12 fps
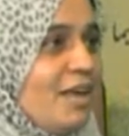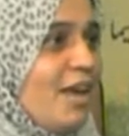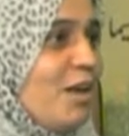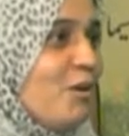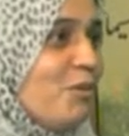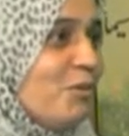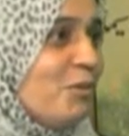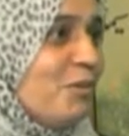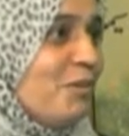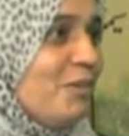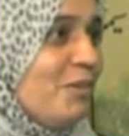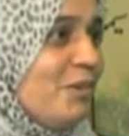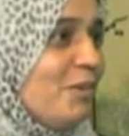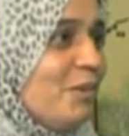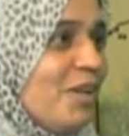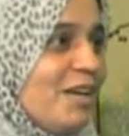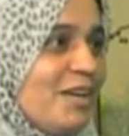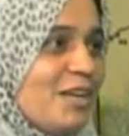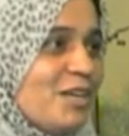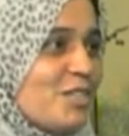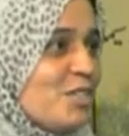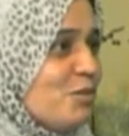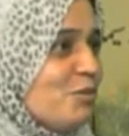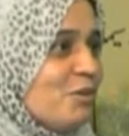ए लोगो खुदा ने
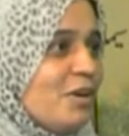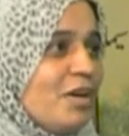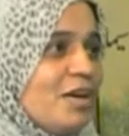किसी को